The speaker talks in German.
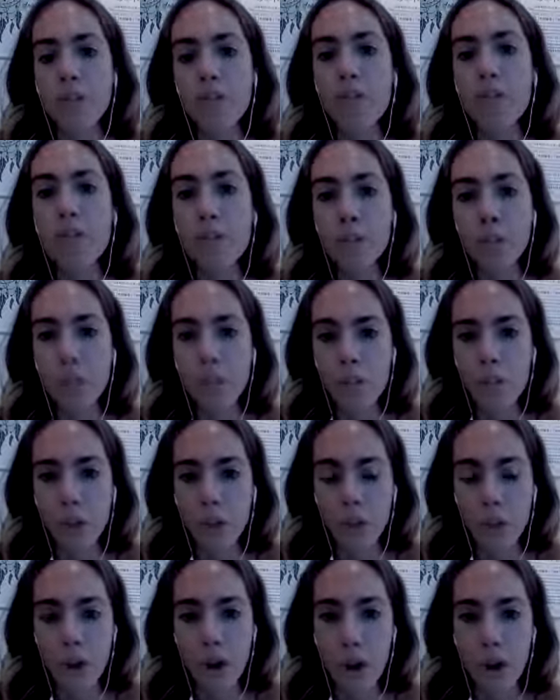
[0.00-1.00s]
physischen
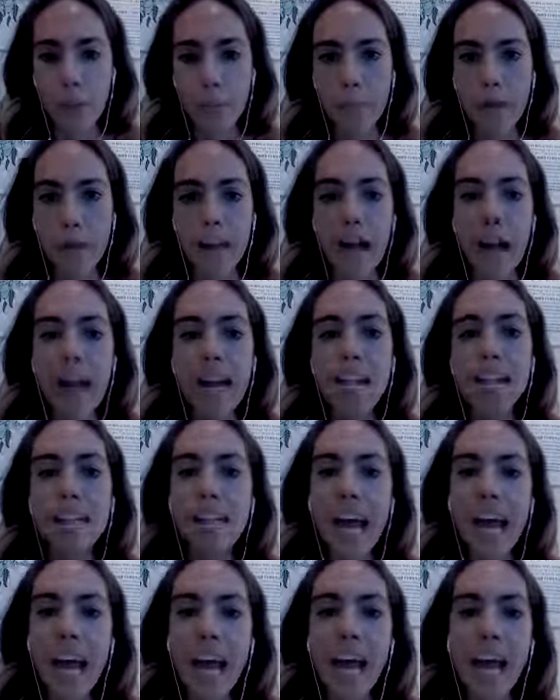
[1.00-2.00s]
Körper. Alle
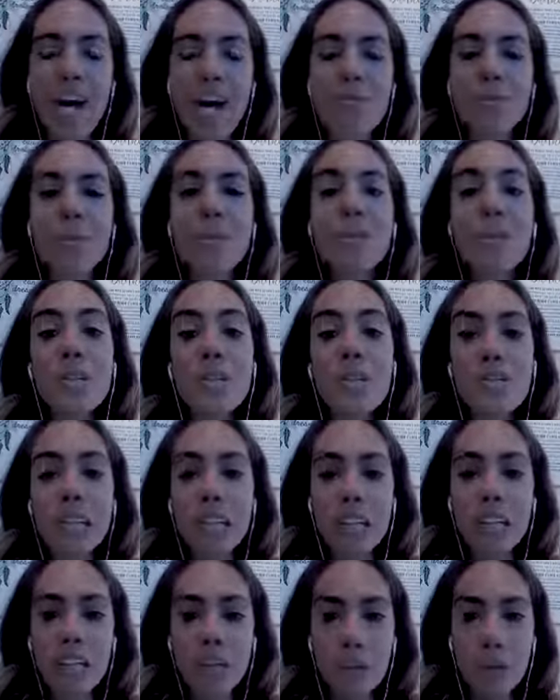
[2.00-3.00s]
drei haben
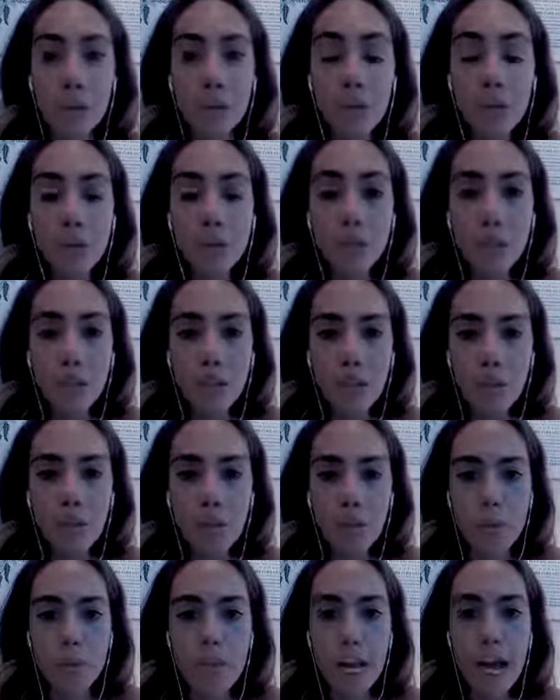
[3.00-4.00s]
unterschiedliche Bedürfnisse
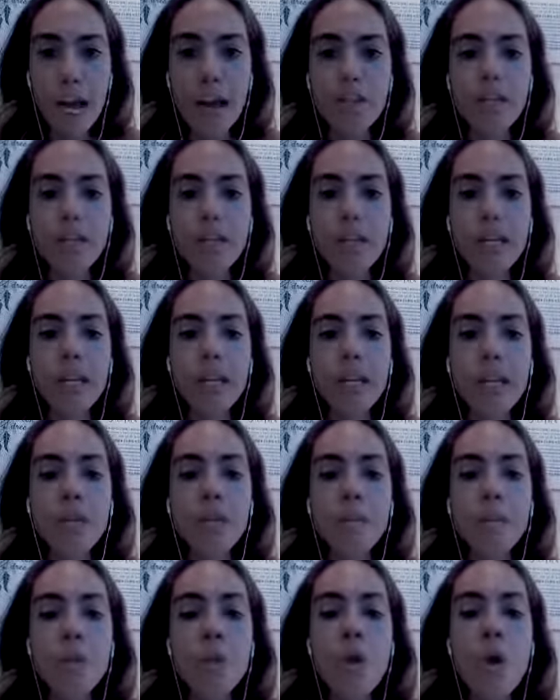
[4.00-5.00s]
vom
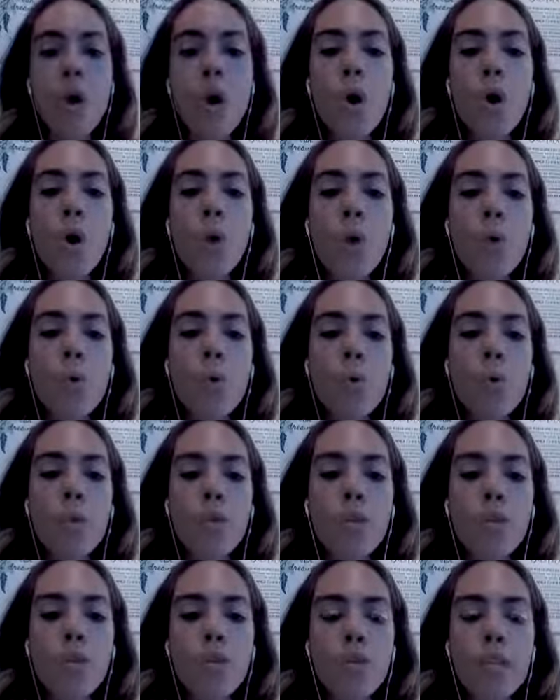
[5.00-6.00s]
Schlafengehen.
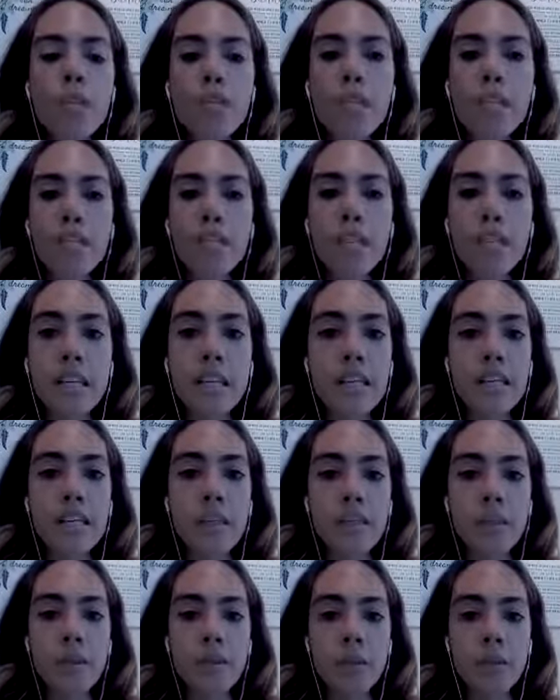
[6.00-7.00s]
Und wenn wir es
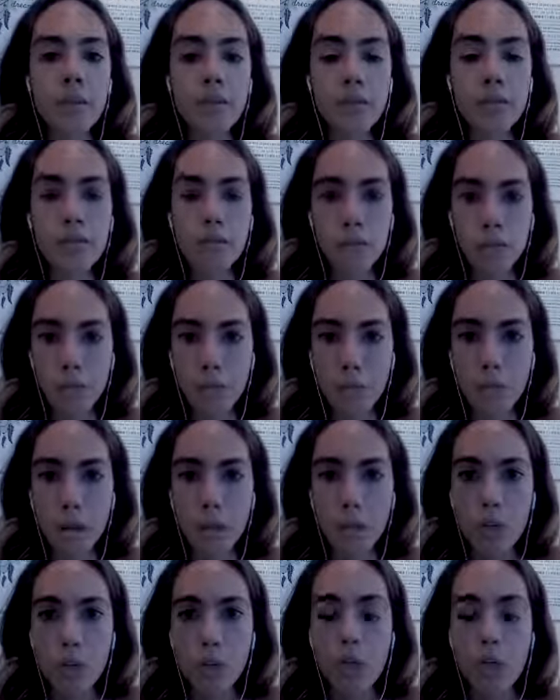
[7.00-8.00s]
jetzt zum
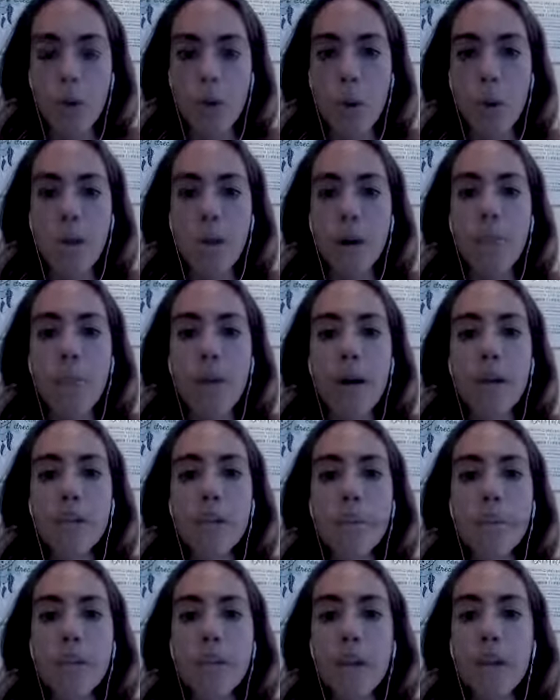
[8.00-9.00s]
Beispiel nochmal
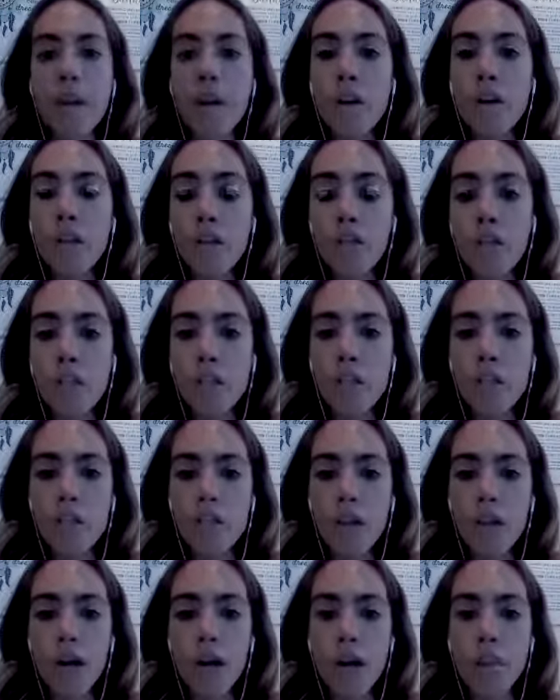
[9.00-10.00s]
beim physischen
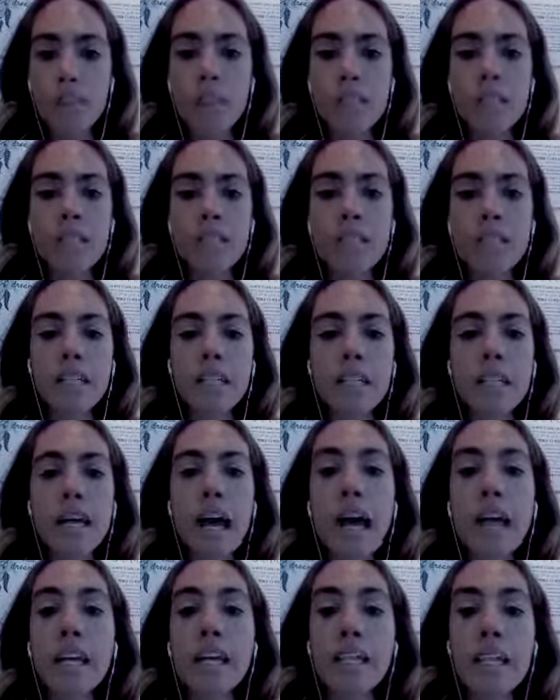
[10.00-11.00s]
Körper sind,
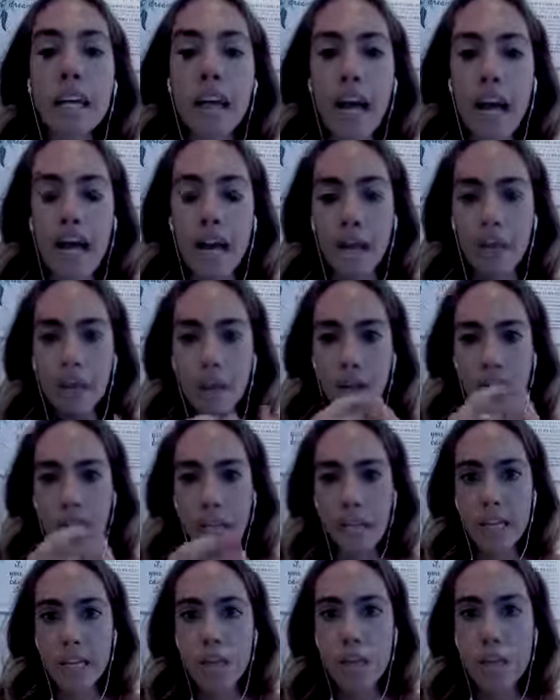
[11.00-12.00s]
kann dir ein
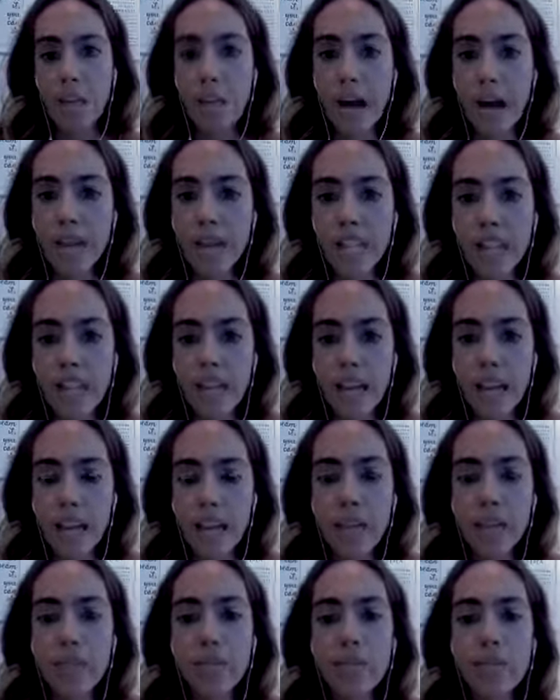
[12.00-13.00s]
Magnesiumbad sehr
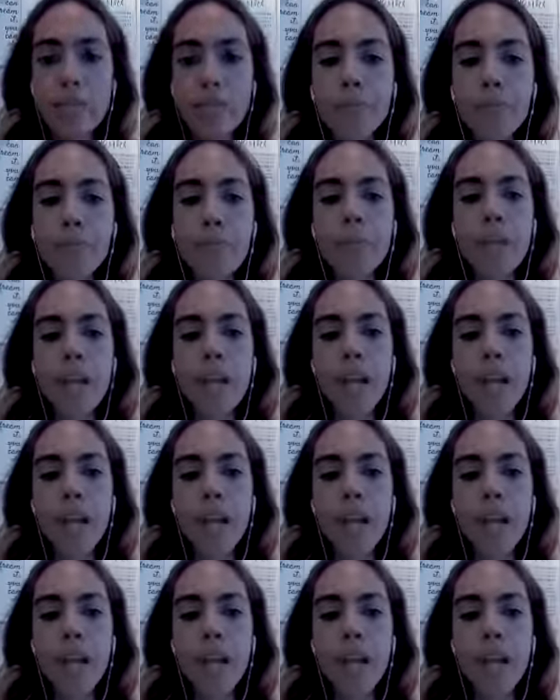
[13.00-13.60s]
helfen.